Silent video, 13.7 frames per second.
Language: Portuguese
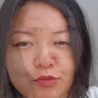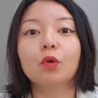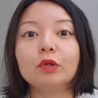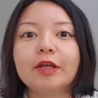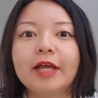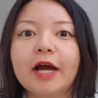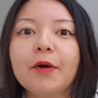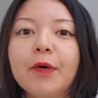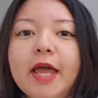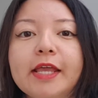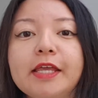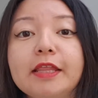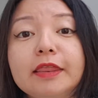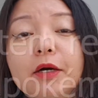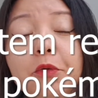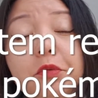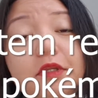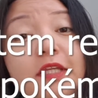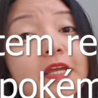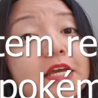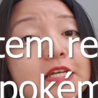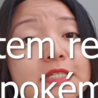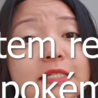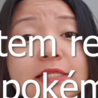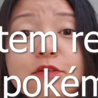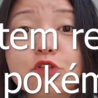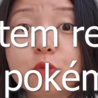O legal é que não tem
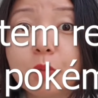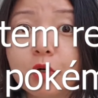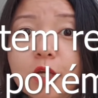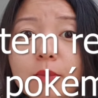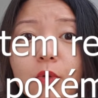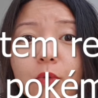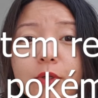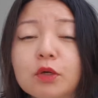restrição de pokémon,